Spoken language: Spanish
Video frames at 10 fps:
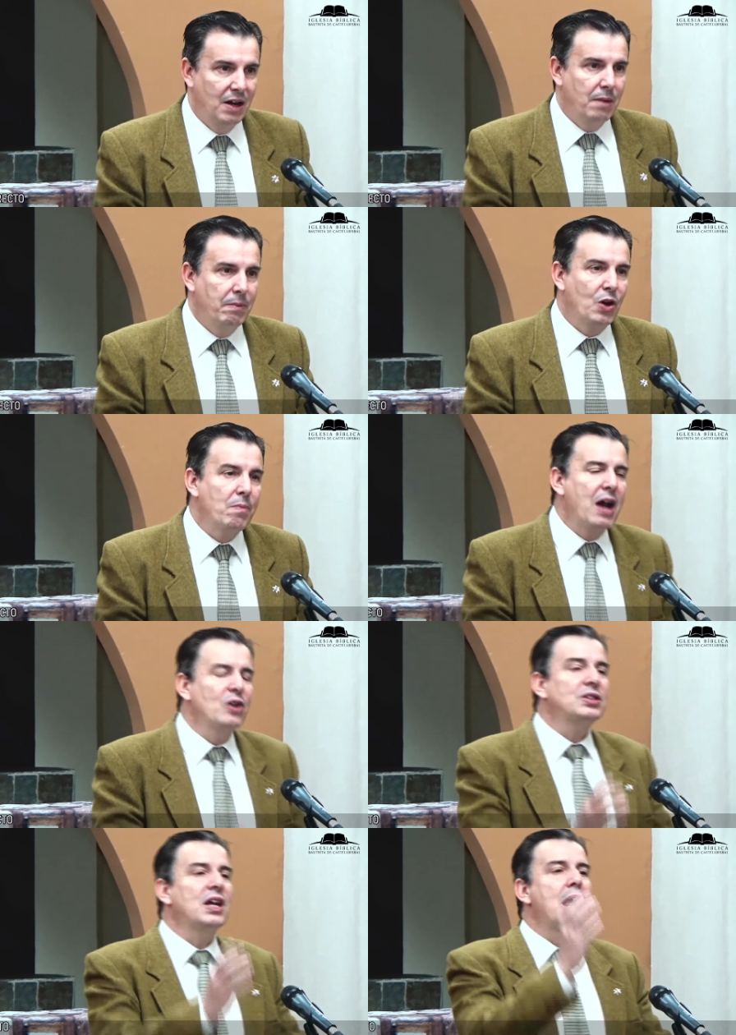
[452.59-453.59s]
Pero hermanos,
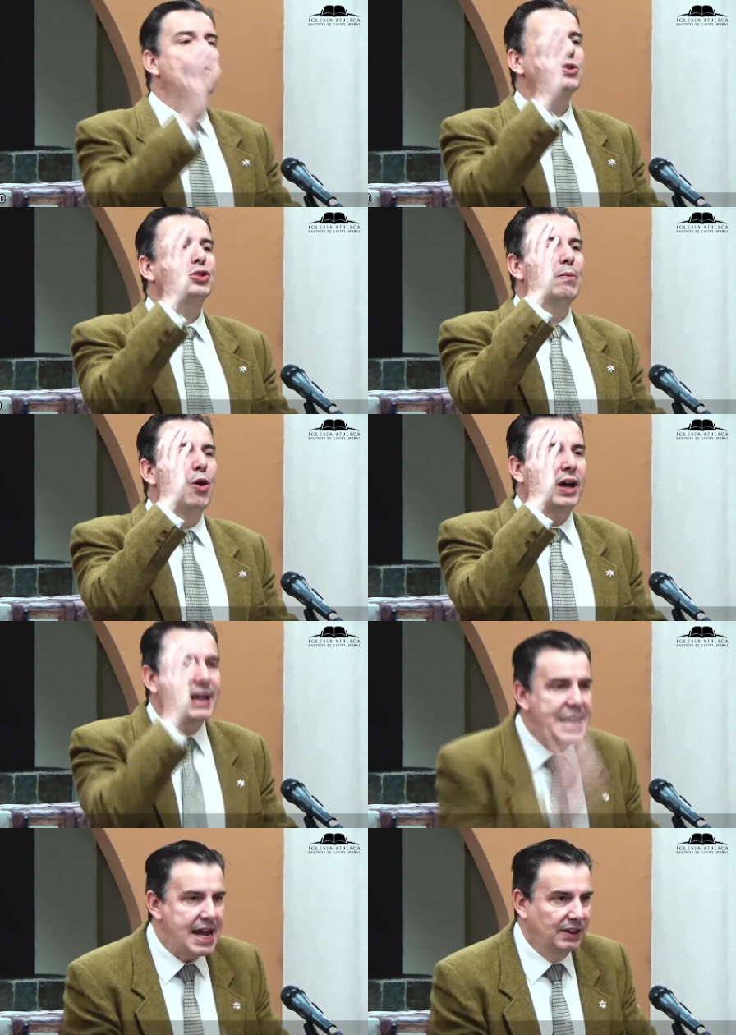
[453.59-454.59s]
tenemos como
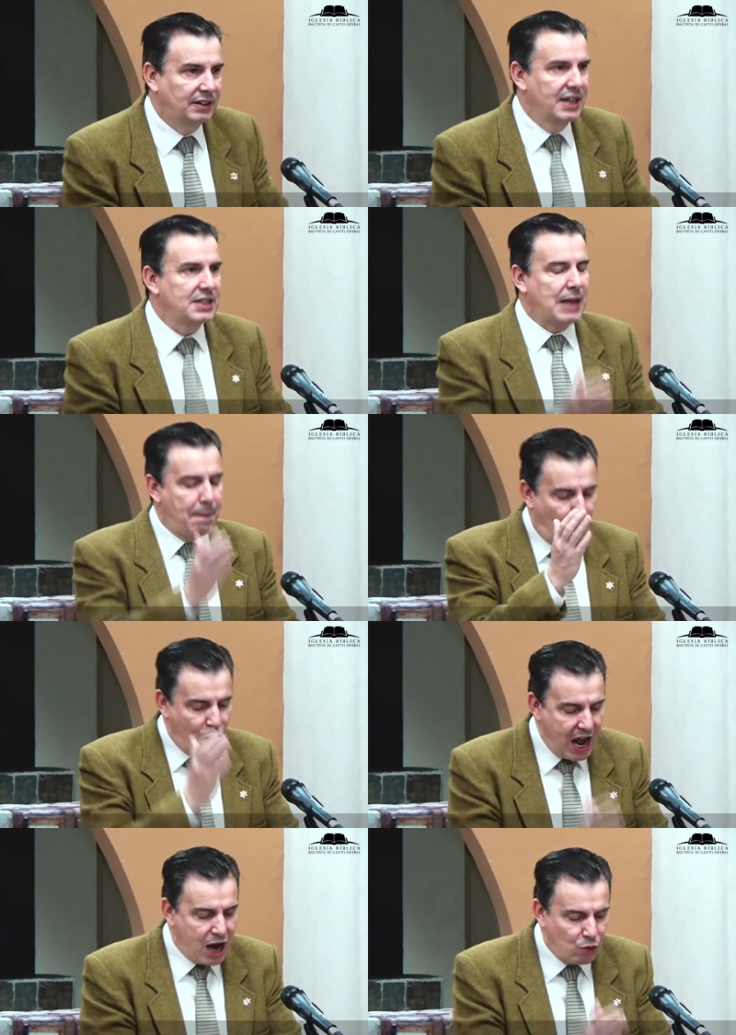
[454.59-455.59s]
creyentes que
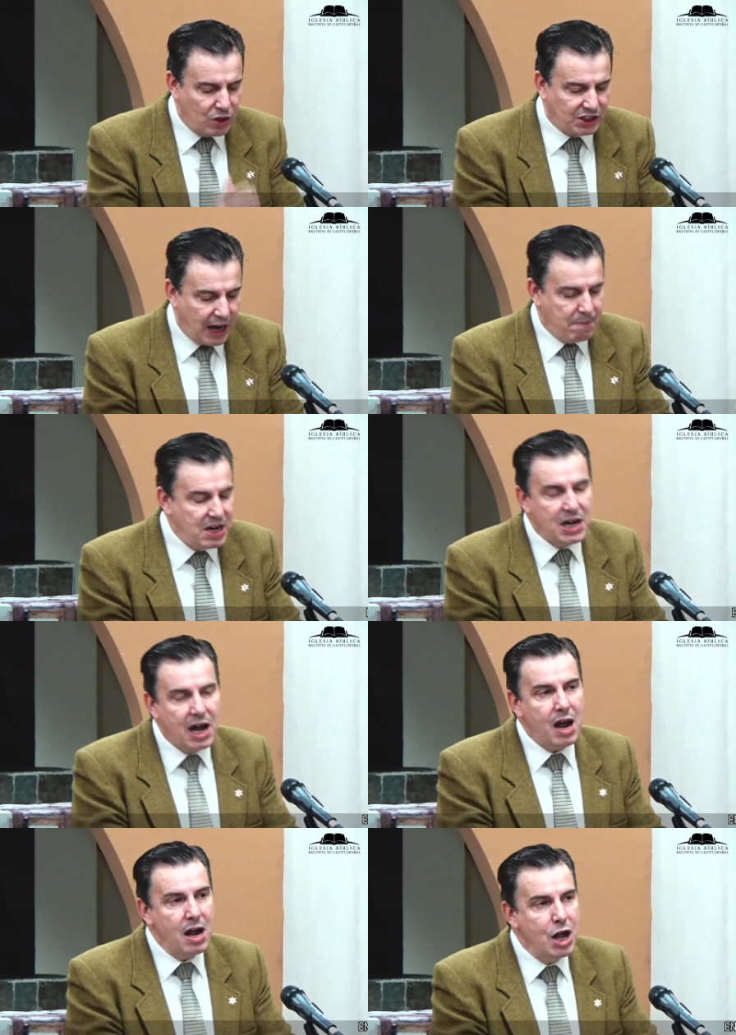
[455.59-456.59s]
poner nuestra
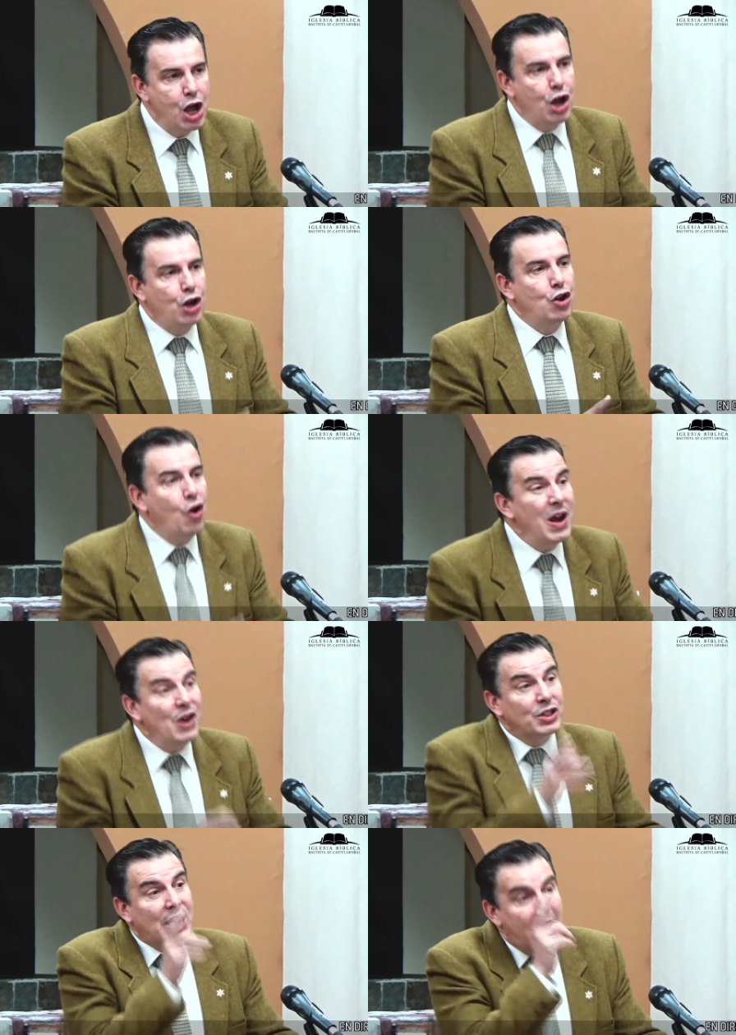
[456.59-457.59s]
mira no en
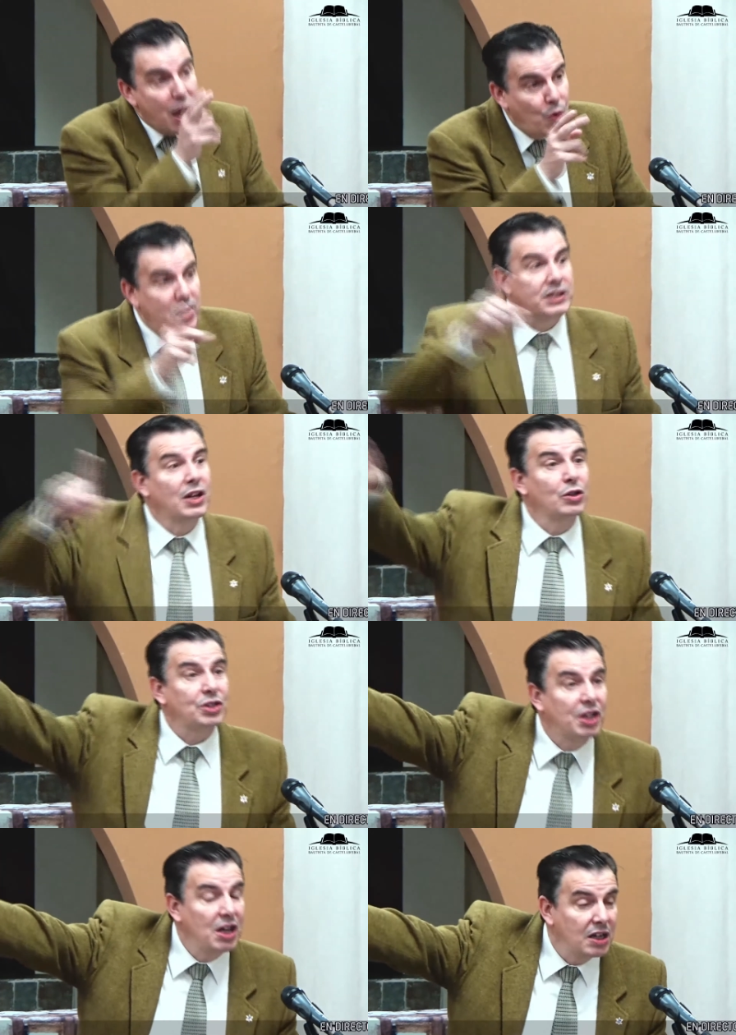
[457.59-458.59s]
los héroes de los
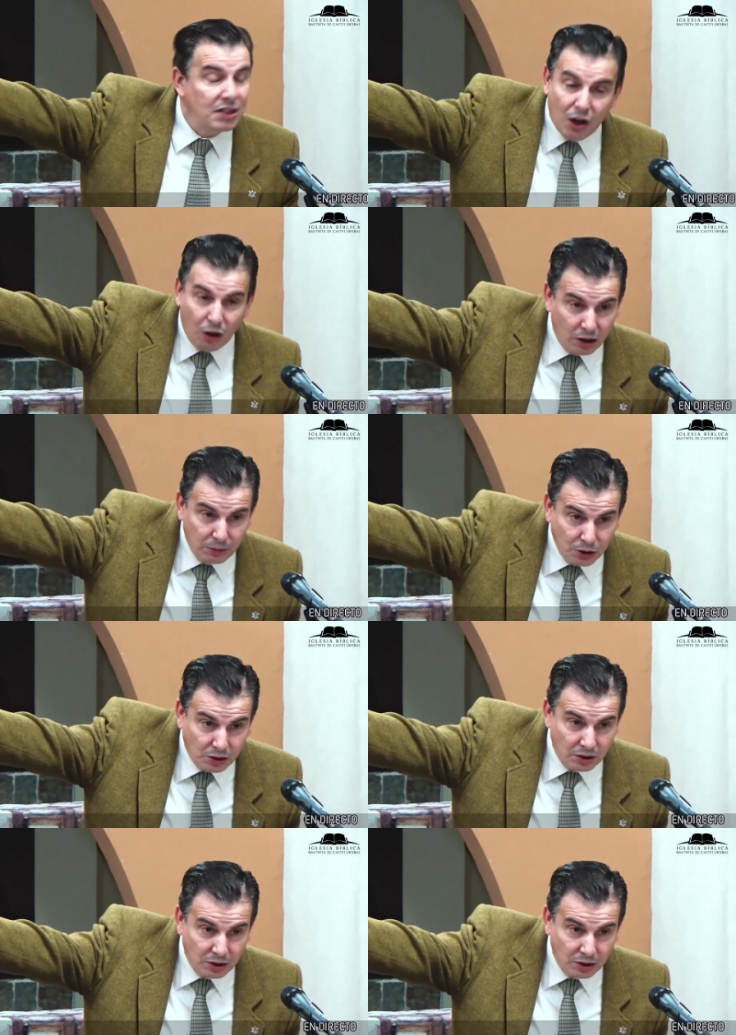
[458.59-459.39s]
cines de Hollywood,